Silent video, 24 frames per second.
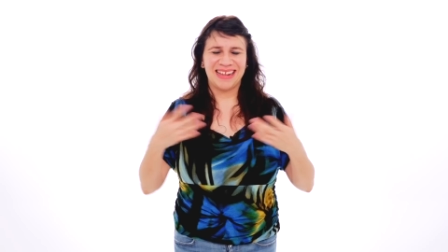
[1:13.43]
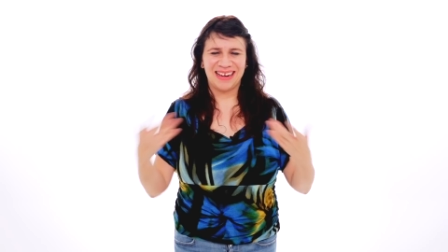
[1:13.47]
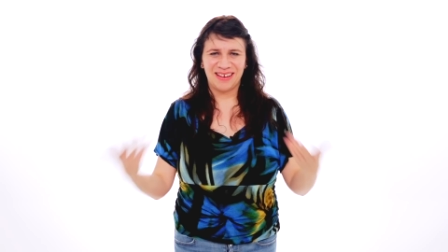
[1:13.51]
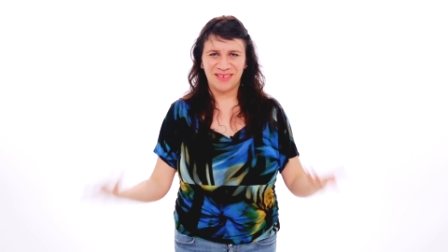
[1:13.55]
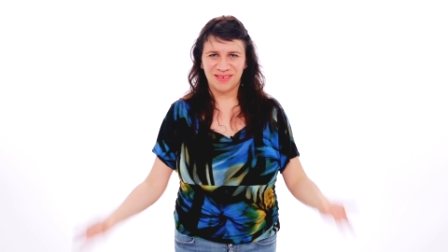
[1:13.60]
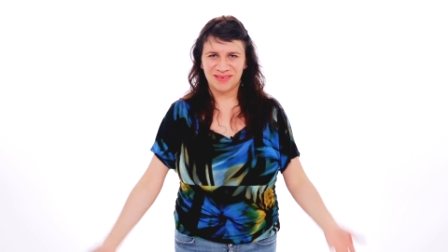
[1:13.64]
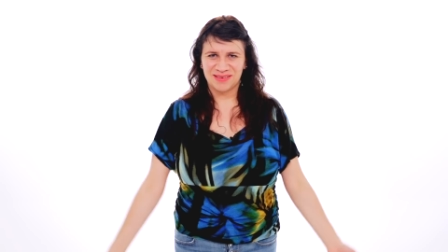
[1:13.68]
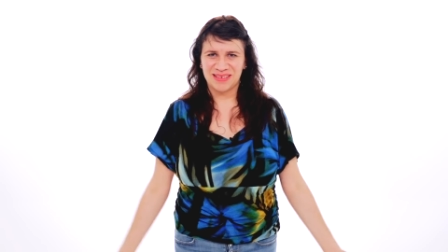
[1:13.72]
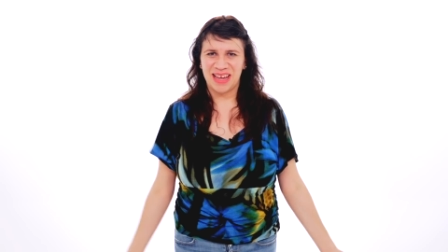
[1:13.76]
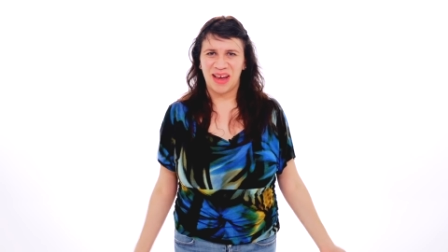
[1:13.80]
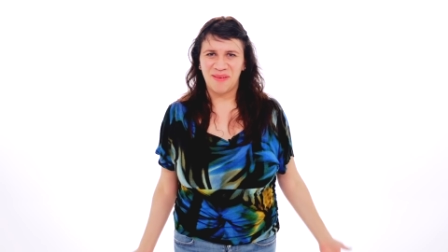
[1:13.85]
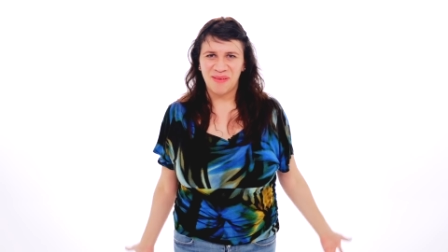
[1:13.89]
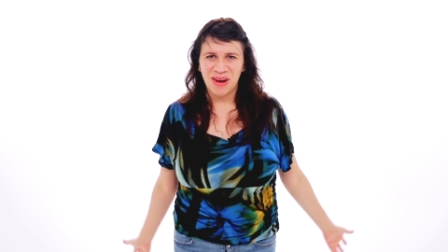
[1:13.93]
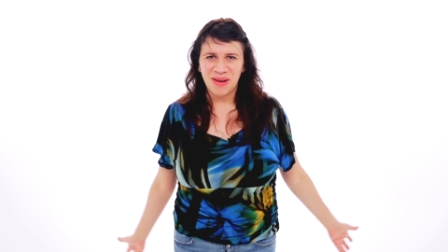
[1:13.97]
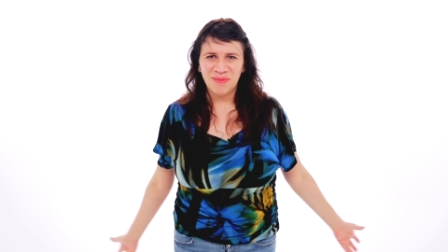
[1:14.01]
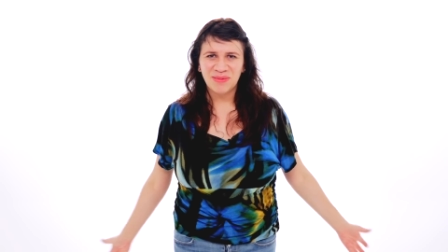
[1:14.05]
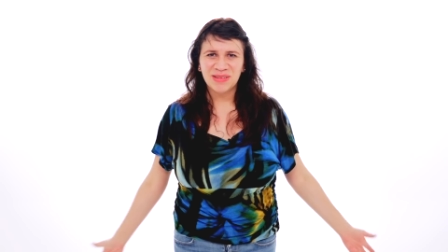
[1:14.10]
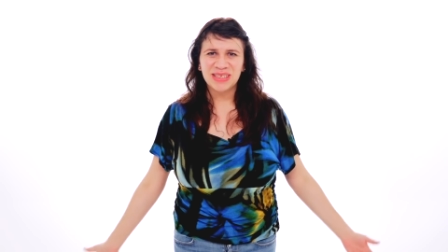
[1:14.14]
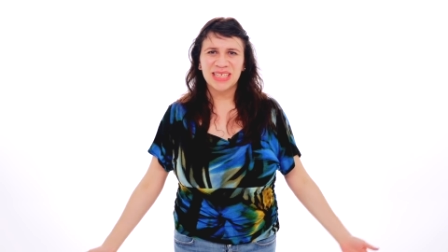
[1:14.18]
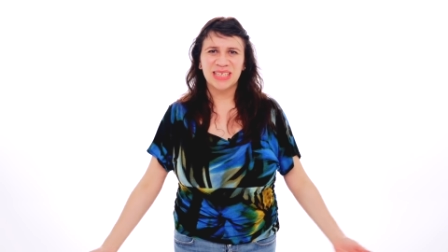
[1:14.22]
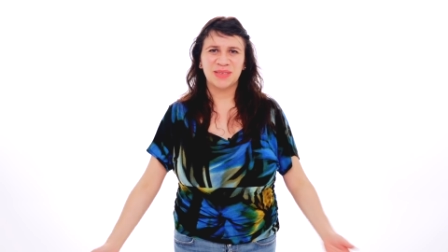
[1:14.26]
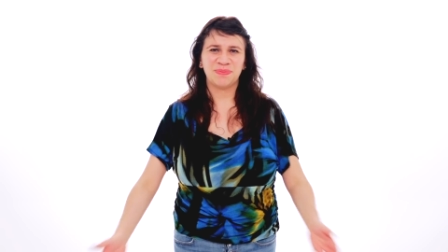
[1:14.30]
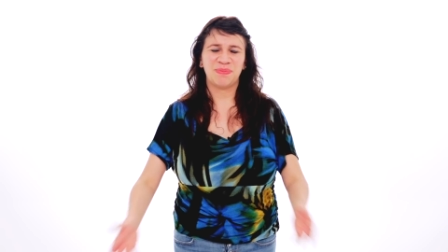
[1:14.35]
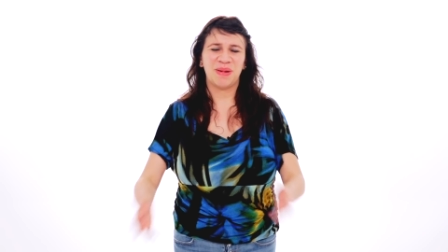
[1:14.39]
los que
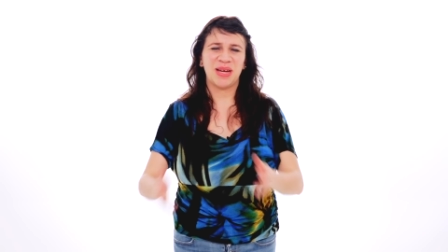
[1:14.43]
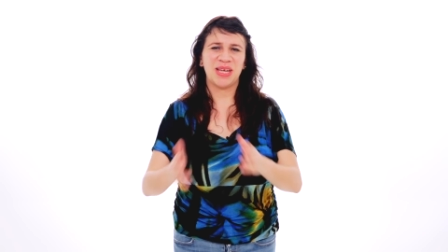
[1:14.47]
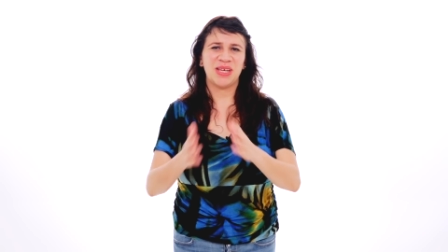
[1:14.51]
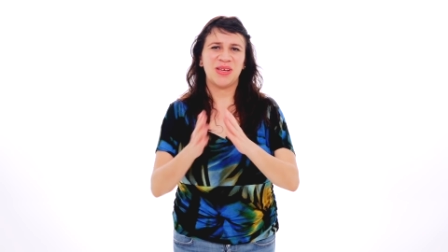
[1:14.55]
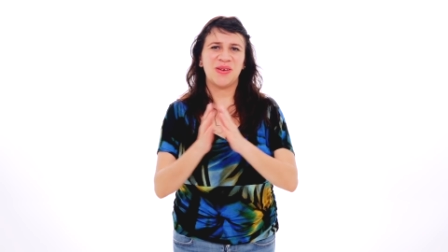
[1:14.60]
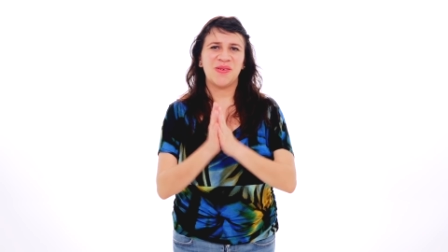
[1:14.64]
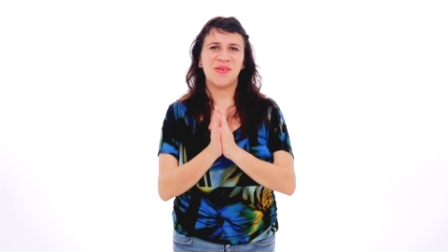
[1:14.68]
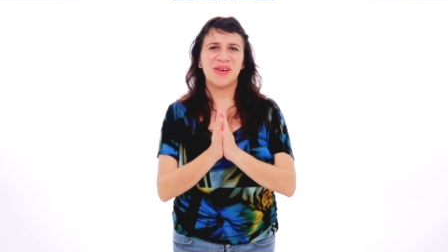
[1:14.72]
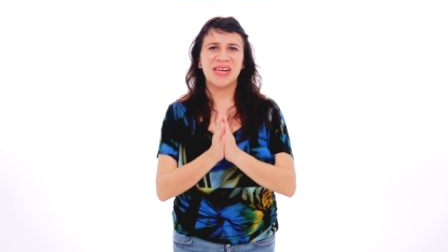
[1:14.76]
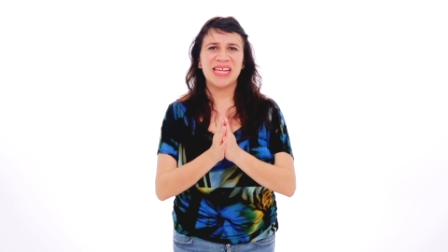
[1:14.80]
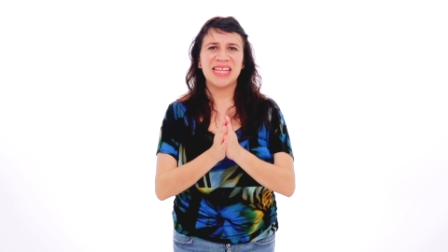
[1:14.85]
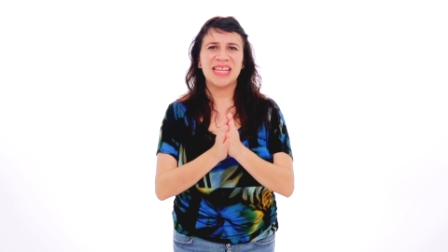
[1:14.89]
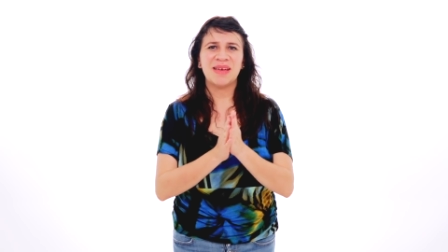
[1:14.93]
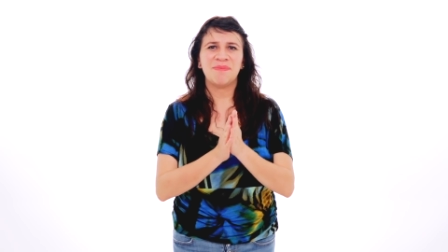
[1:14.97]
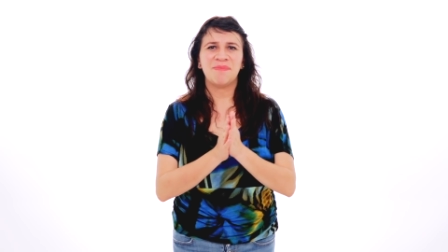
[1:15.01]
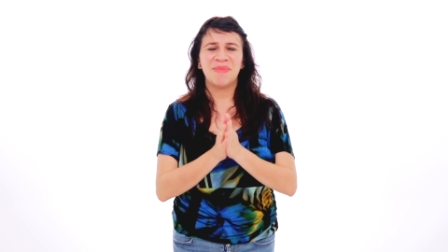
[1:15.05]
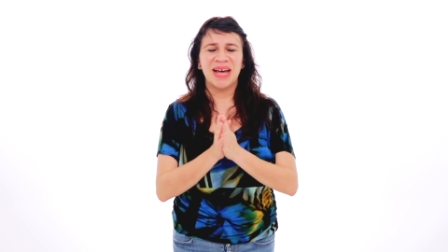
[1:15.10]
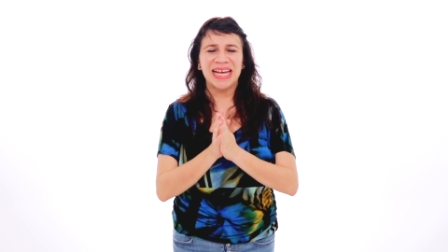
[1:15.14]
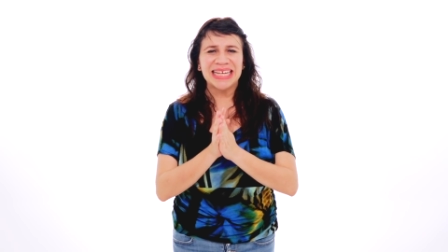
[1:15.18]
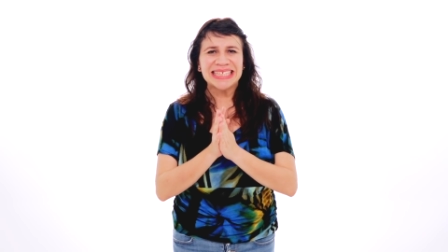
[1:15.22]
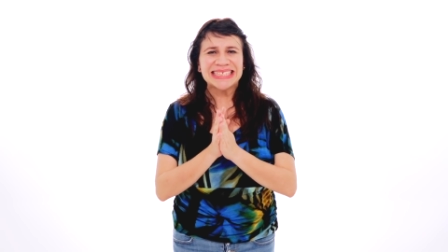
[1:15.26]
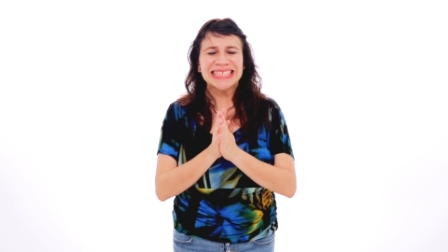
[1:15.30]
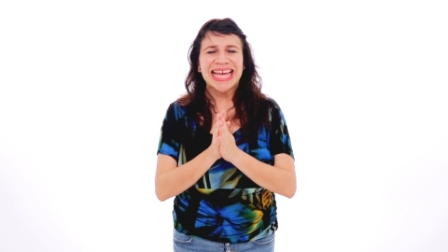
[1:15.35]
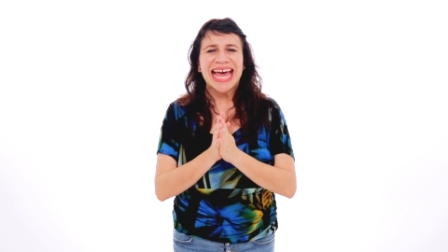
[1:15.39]
hablamos español y
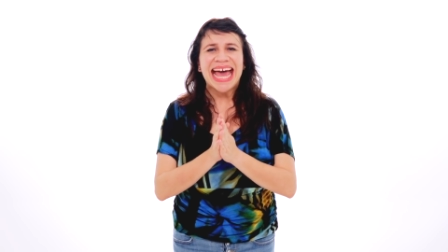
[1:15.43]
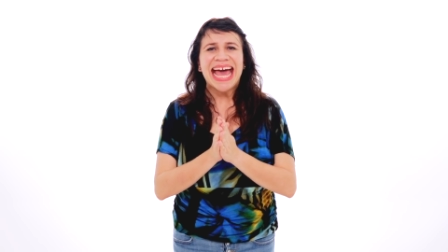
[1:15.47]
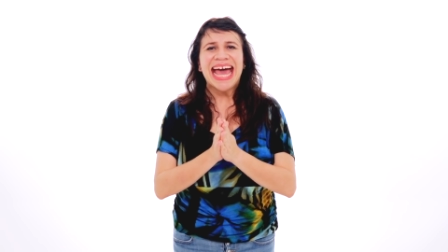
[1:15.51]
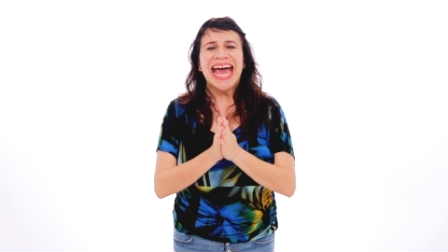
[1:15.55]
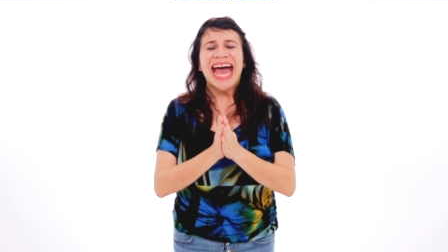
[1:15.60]
demás,